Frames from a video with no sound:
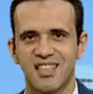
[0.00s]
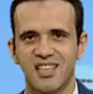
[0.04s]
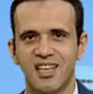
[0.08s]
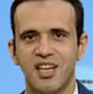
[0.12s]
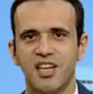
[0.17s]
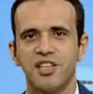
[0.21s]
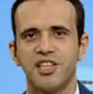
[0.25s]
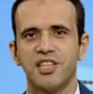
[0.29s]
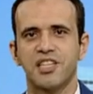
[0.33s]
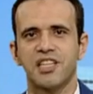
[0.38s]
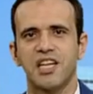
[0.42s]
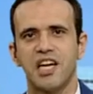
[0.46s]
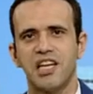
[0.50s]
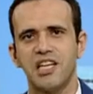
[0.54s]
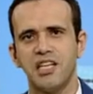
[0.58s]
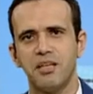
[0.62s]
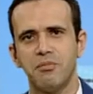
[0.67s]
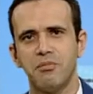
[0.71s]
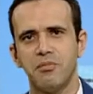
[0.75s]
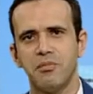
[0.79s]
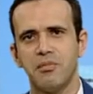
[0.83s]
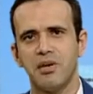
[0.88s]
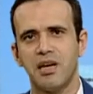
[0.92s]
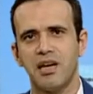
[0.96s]

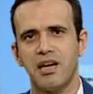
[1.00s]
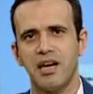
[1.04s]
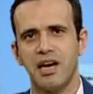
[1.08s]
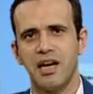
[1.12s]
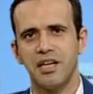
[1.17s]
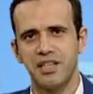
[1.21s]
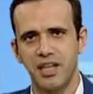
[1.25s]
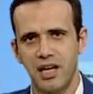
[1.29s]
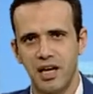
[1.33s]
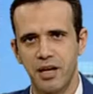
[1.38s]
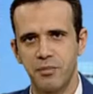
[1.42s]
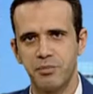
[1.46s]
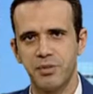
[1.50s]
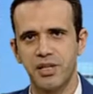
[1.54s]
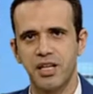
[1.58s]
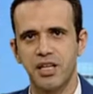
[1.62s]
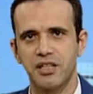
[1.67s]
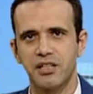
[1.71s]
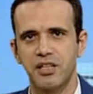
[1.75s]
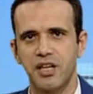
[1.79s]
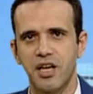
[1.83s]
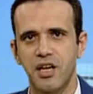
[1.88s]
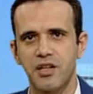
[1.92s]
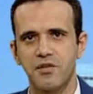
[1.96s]
نتكلم عن
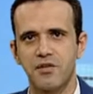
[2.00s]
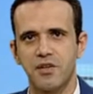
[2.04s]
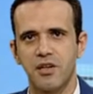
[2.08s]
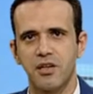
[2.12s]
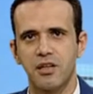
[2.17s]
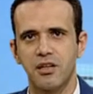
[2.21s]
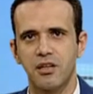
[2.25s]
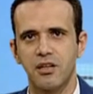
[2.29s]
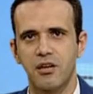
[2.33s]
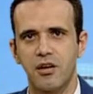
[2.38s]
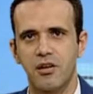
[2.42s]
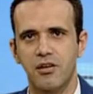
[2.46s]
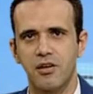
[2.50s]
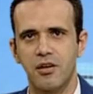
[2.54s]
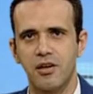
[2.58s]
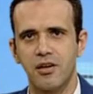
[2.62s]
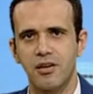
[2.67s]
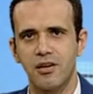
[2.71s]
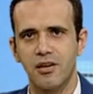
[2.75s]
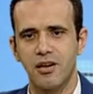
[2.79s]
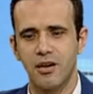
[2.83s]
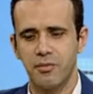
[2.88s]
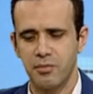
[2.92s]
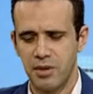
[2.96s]
أهمية هذا
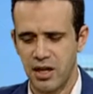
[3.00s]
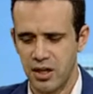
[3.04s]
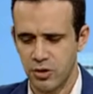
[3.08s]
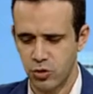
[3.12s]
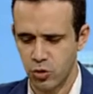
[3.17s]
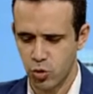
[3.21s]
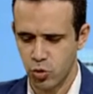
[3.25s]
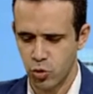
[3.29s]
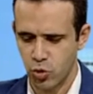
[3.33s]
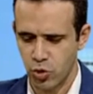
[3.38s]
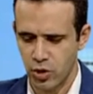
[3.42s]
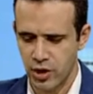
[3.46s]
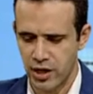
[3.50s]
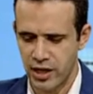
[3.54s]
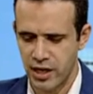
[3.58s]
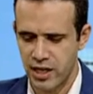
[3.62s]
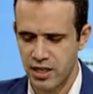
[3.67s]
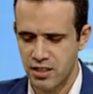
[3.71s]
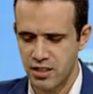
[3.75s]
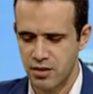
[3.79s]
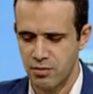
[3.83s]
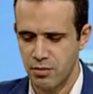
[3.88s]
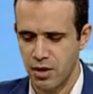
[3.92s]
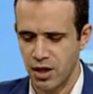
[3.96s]
القرار مع دكتور
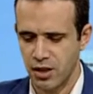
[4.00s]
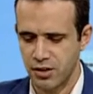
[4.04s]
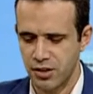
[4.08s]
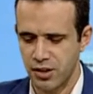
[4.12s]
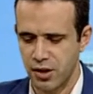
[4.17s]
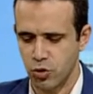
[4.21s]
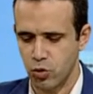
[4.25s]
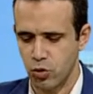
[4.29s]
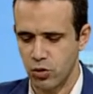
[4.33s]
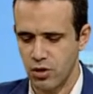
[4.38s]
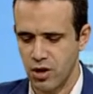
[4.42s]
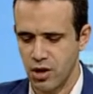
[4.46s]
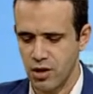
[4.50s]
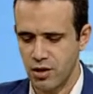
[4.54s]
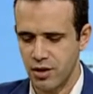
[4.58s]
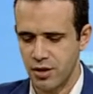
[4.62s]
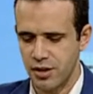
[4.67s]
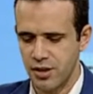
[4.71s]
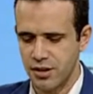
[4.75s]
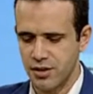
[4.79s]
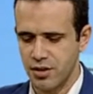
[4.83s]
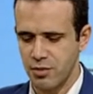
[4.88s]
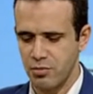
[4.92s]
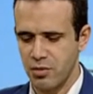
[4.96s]
حازم عطية الله
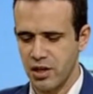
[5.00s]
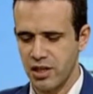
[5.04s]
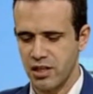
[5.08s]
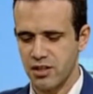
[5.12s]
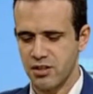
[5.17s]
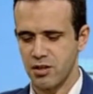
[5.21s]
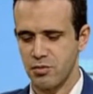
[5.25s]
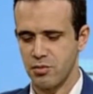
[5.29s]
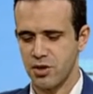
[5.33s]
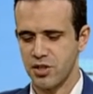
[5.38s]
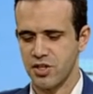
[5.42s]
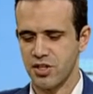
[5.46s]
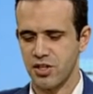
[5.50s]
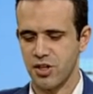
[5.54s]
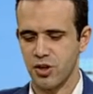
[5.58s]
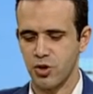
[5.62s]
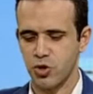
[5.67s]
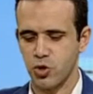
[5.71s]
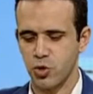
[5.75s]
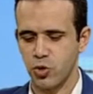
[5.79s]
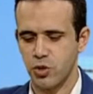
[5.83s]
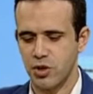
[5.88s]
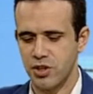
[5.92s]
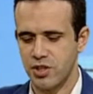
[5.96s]
رئيس المجلس المصري
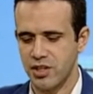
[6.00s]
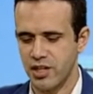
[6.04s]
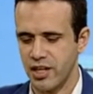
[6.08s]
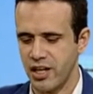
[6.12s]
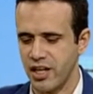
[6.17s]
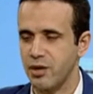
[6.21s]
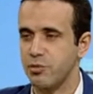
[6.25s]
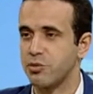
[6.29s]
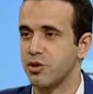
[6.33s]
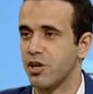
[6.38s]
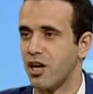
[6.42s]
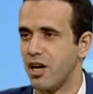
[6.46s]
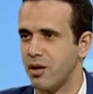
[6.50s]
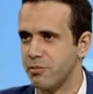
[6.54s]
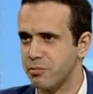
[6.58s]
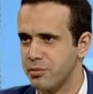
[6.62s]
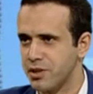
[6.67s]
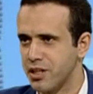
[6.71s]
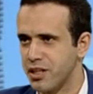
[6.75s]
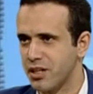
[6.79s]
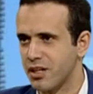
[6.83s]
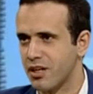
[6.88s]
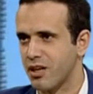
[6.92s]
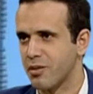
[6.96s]
للشؤون السياحية بنرحب
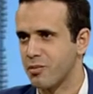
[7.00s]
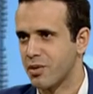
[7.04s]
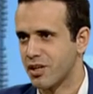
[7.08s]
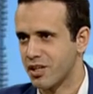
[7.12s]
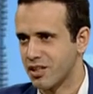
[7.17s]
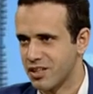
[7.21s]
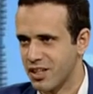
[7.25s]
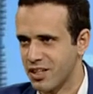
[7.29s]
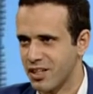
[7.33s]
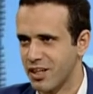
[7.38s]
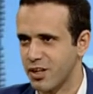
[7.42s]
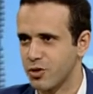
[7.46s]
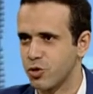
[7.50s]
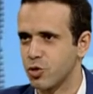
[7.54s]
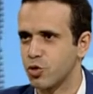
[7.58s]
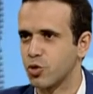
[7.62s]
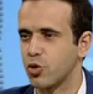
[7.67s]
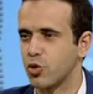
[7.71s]
بيك مرة ثانية دكتور